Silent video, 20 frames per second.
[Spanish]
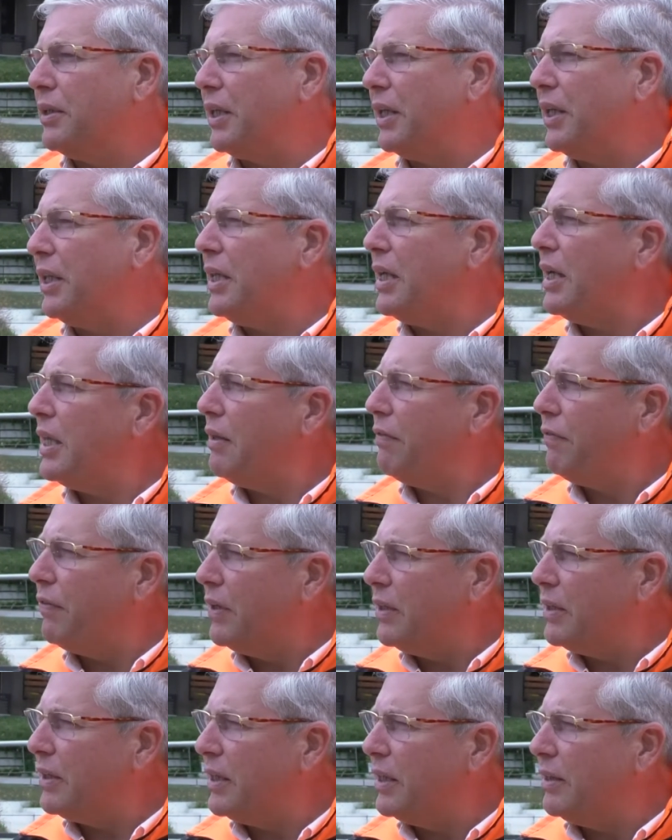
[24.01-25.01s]
tres días de
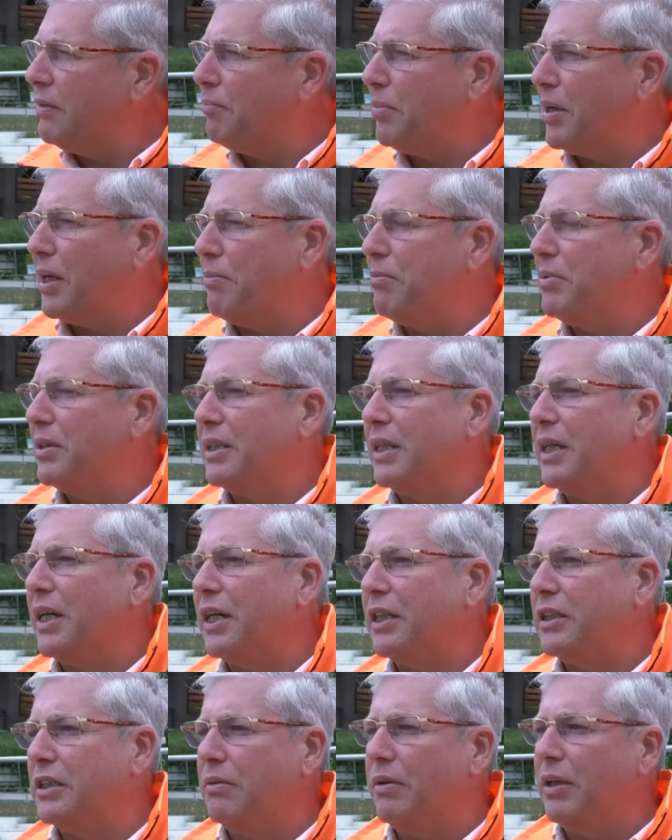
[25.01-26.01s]
fiesta, para empezar a
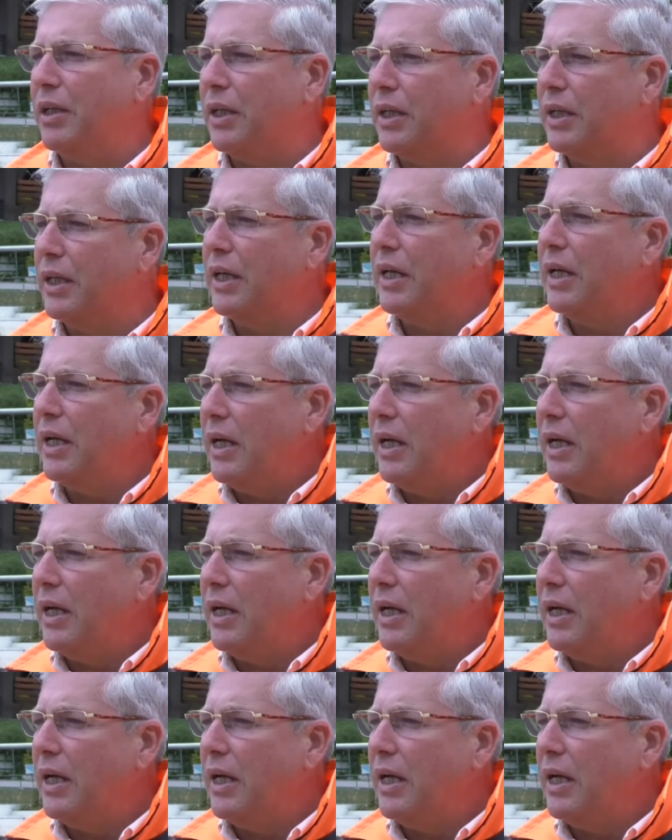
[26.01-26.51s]
recibir